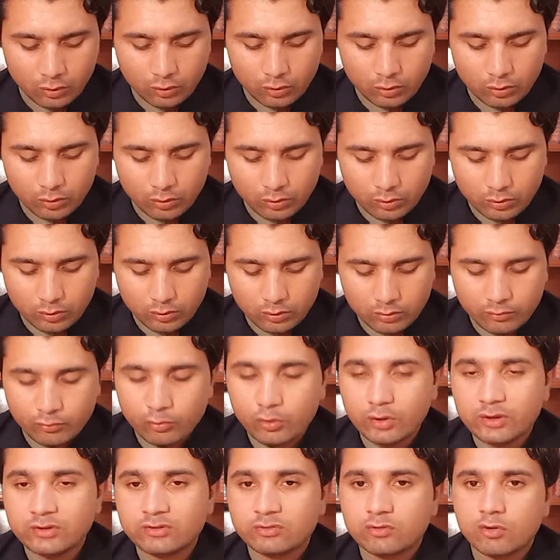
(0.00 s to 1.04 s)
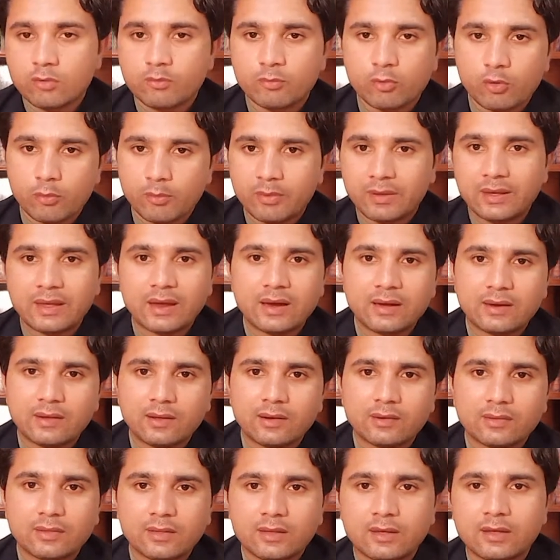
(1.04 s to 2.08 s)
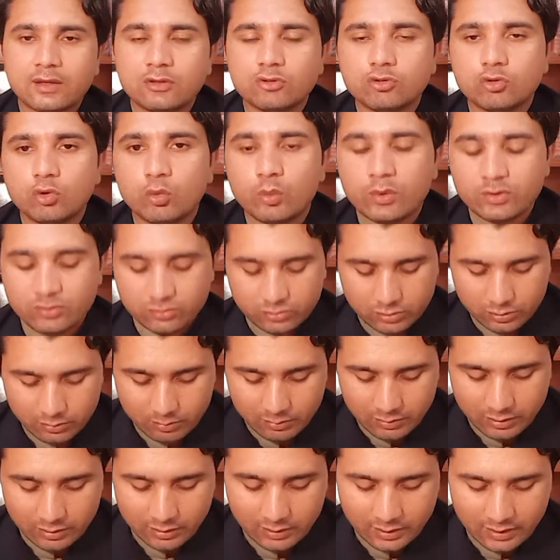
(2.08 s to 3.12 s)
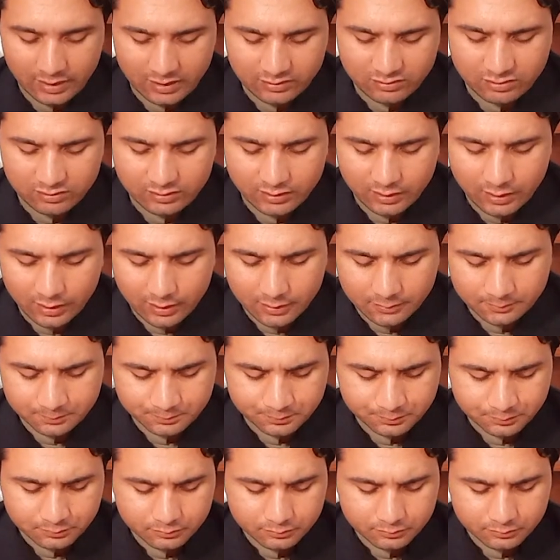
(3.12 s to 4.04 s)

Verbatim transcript: और वो इसको प्रोपिगेट करते हैं जो वेस्टर्न मीडिया इसी तरह